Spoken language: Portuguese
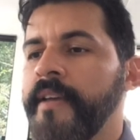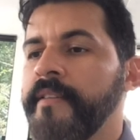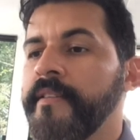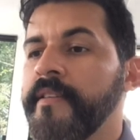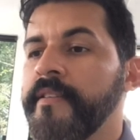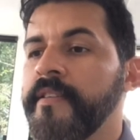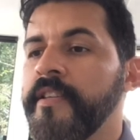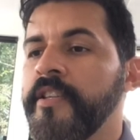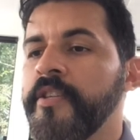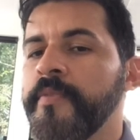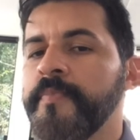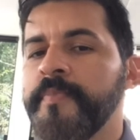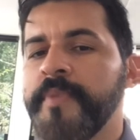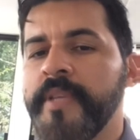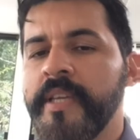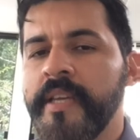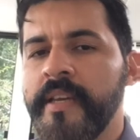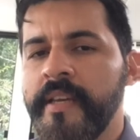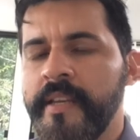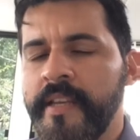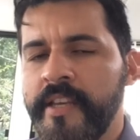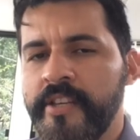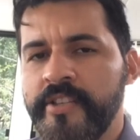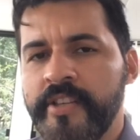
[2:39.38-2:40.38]
Exercício
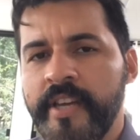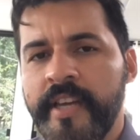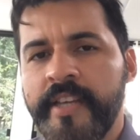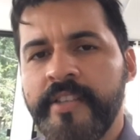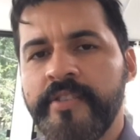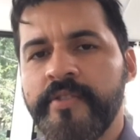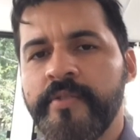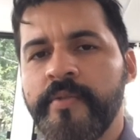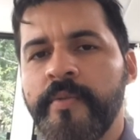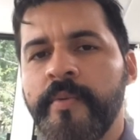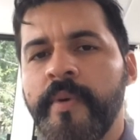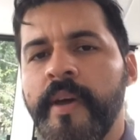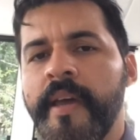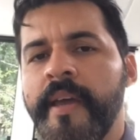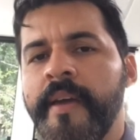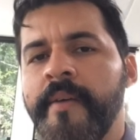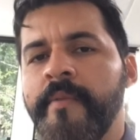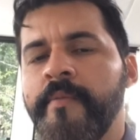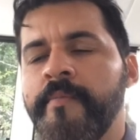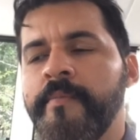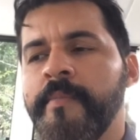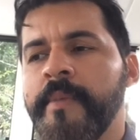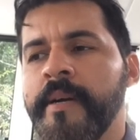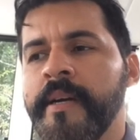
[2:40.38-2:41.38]
psicoenergético
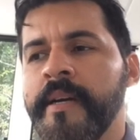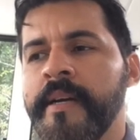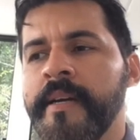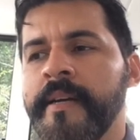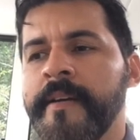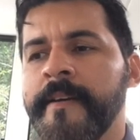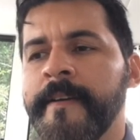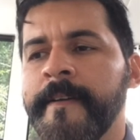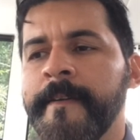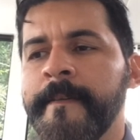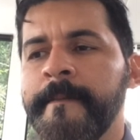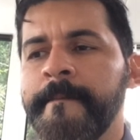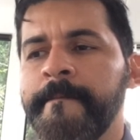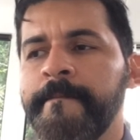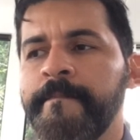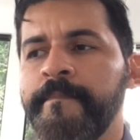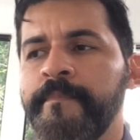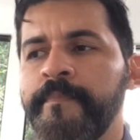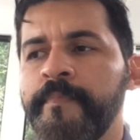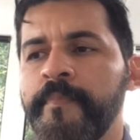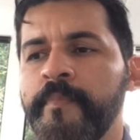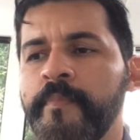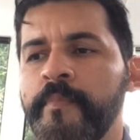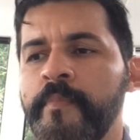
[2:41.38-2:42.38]
é uma,
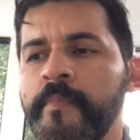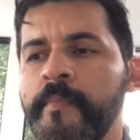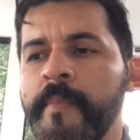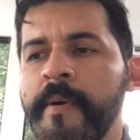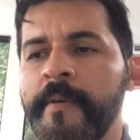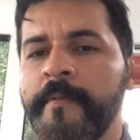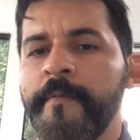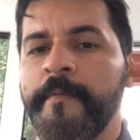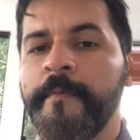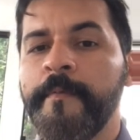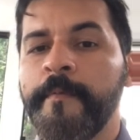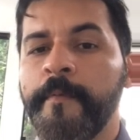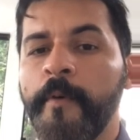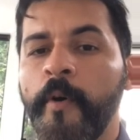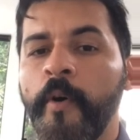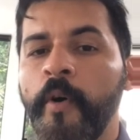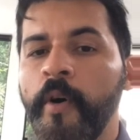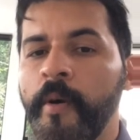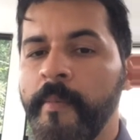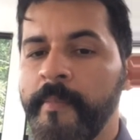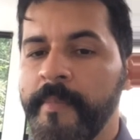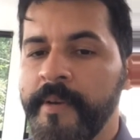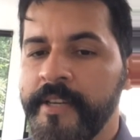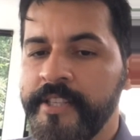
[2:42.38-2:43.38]
uma
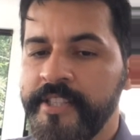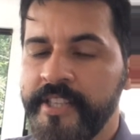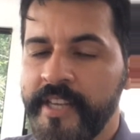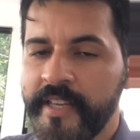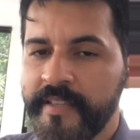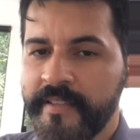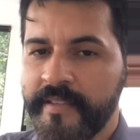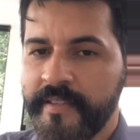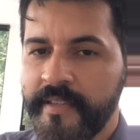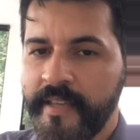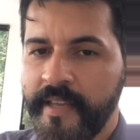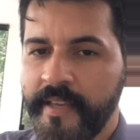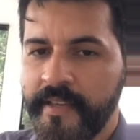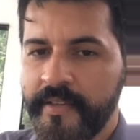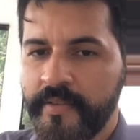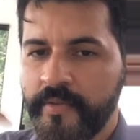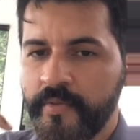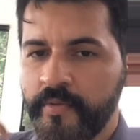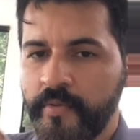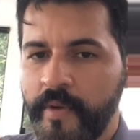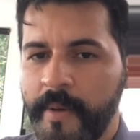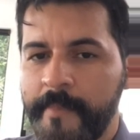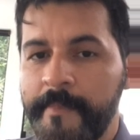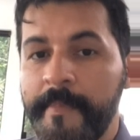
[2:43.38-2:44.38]
forma de
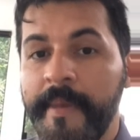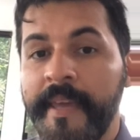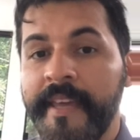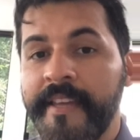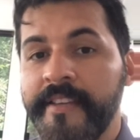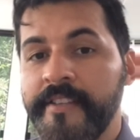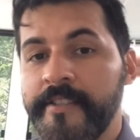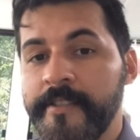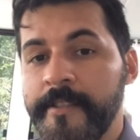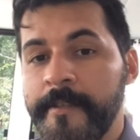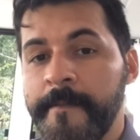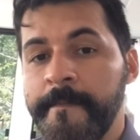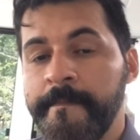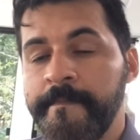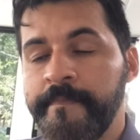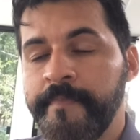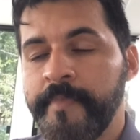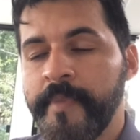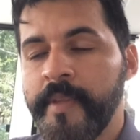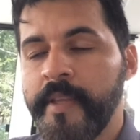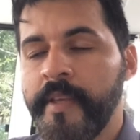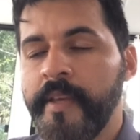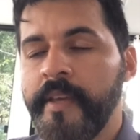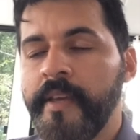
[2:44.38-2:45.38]
acesso à mente
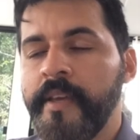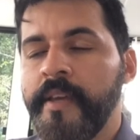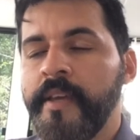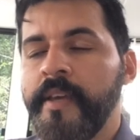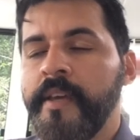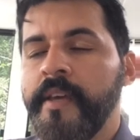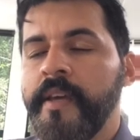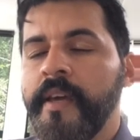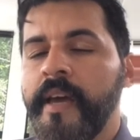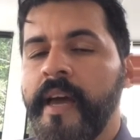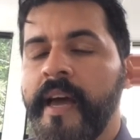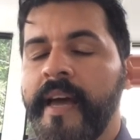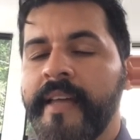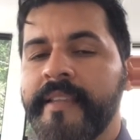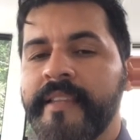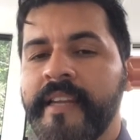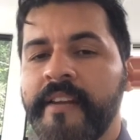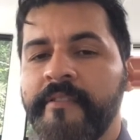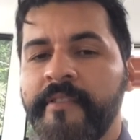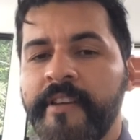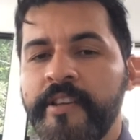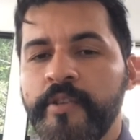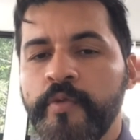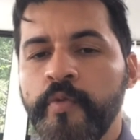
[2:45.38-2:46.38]

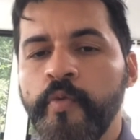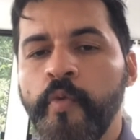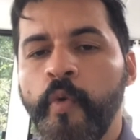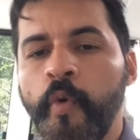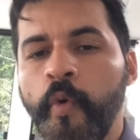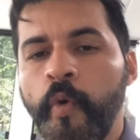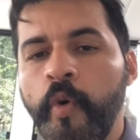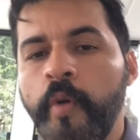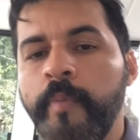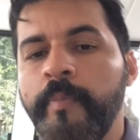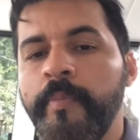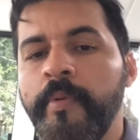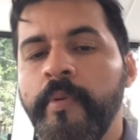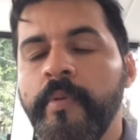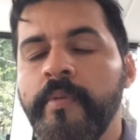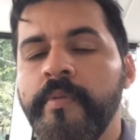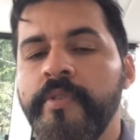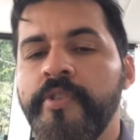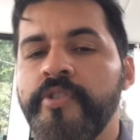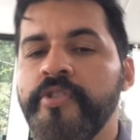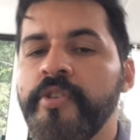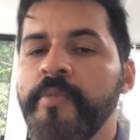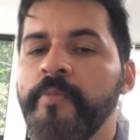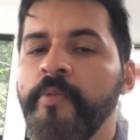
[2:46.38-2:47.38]
através do corpo,
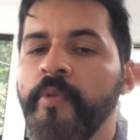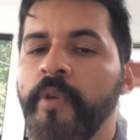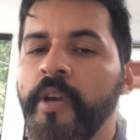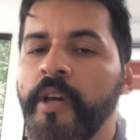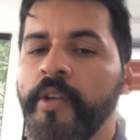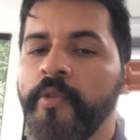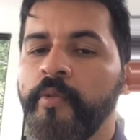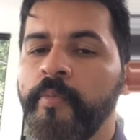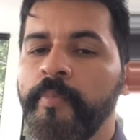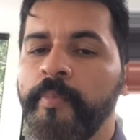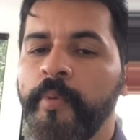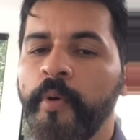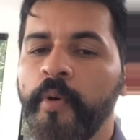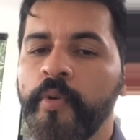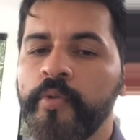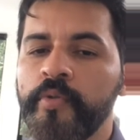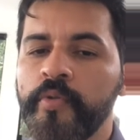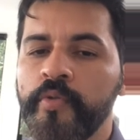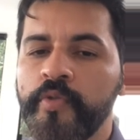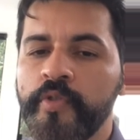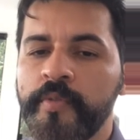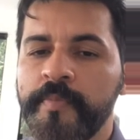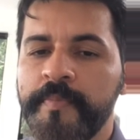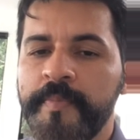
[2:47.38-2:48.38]
estimulando
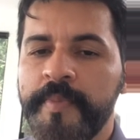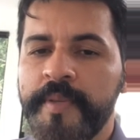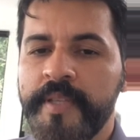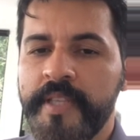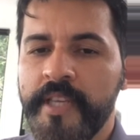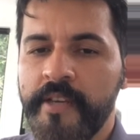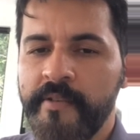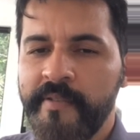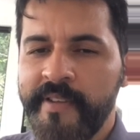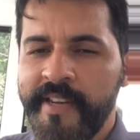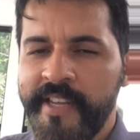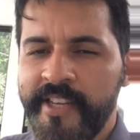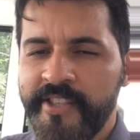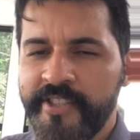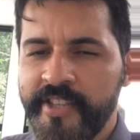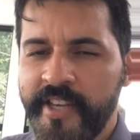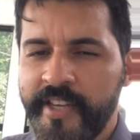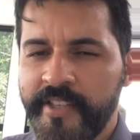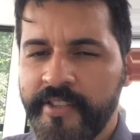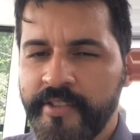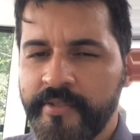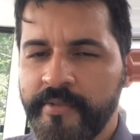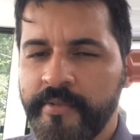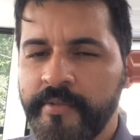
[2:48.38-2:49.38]
pontos
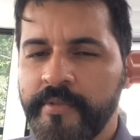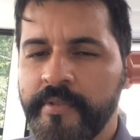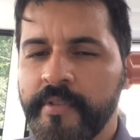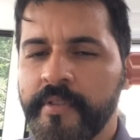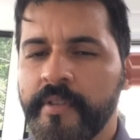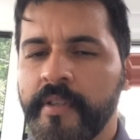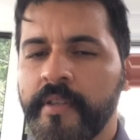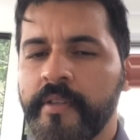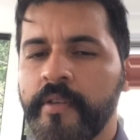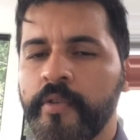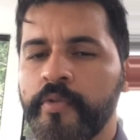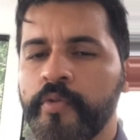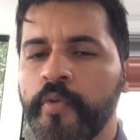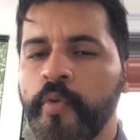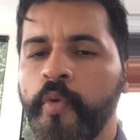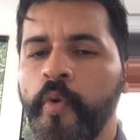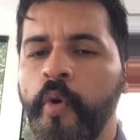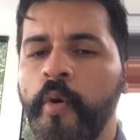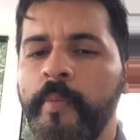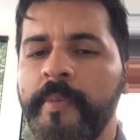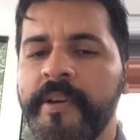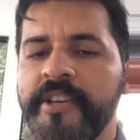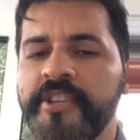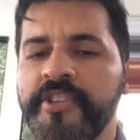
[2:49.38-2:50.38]
psicoenergéticos. Nosso
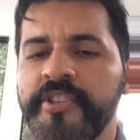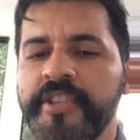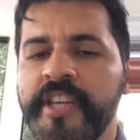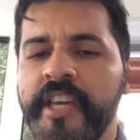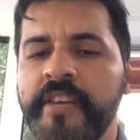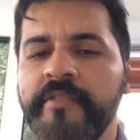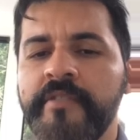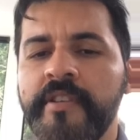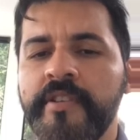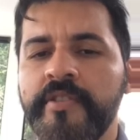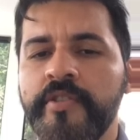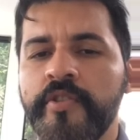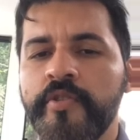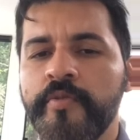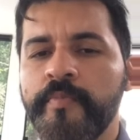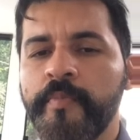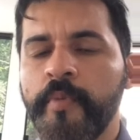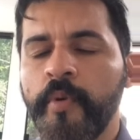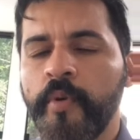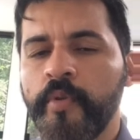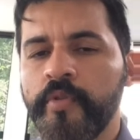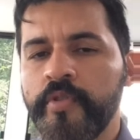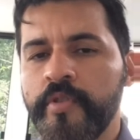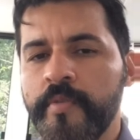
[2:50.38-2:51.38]
corpo é cheio desses
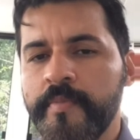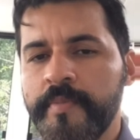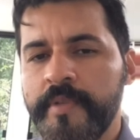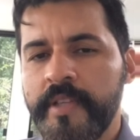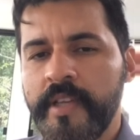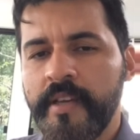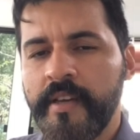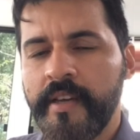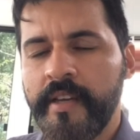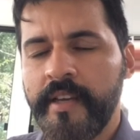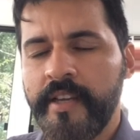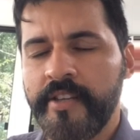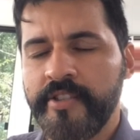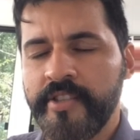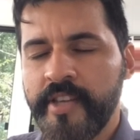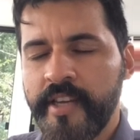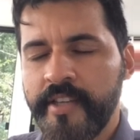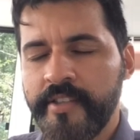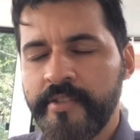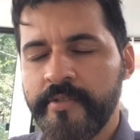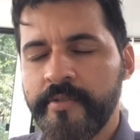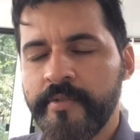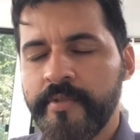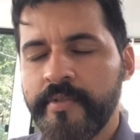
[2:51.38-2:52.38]
pontos
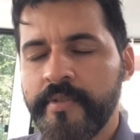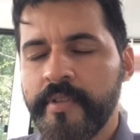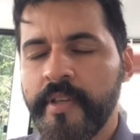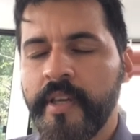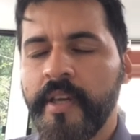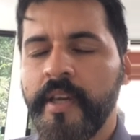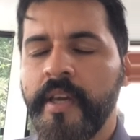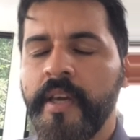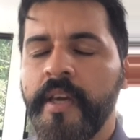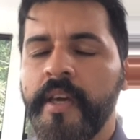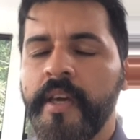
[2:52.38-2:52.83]
psicoenergéticos.